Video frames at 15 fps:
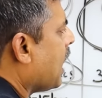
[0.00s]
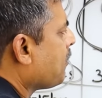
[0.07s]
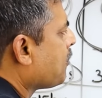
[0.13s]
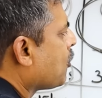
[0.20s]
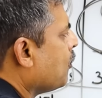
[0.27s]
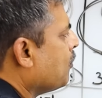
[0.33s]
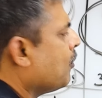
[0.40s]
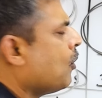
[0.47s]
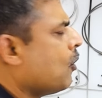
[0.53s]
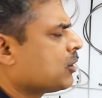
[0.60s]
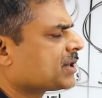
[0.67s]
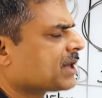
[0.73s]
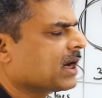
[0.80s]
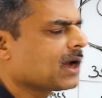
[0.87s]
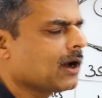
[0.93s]
आपको
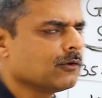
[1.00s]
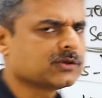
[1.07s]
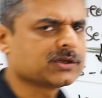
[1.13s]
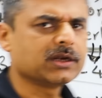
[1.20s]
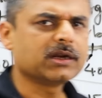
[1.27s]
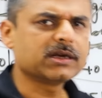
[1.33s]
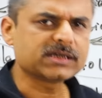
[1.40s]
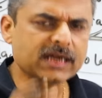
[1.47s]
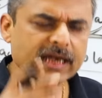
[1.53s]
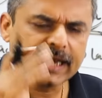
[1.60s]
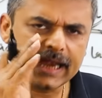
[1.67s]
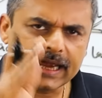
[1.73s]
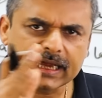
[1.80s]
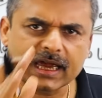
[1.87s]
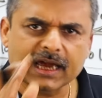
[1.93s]
मोक्ष के काउंसिलर्स
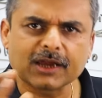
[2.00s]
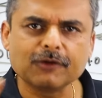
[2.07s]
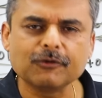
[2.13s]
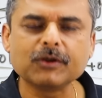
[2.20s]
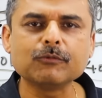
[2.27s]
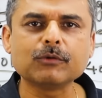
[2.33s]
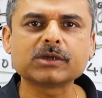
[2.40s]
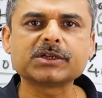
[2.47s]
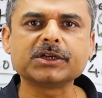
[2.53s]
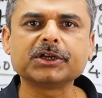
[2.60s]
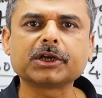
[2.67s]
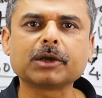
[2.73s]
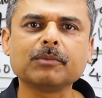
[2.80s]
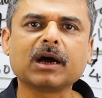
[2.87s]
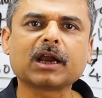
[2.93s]
एक एक
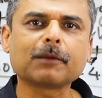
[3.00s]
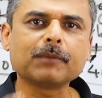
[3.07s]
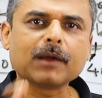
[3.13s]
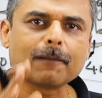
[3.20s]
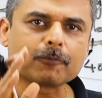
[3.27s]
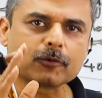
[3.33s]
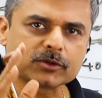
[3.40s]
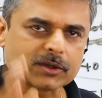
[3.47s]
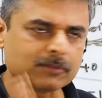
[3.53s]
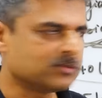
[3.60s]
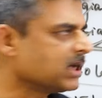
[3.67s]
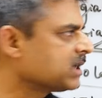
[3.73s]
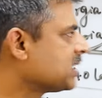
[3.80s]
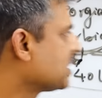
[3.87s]
यूनिवर्सिटी के बारे में आपको समझा